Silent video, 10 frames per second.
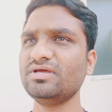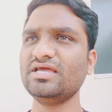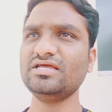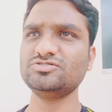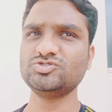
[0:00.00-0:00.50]

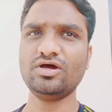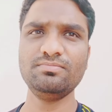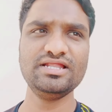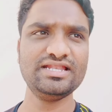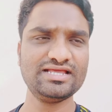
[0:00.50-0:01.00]
में
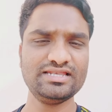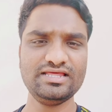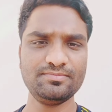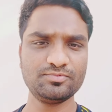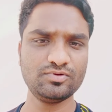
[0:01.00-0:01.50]
जॉब लेने के
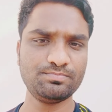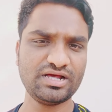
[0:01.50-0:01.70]
लिए आपको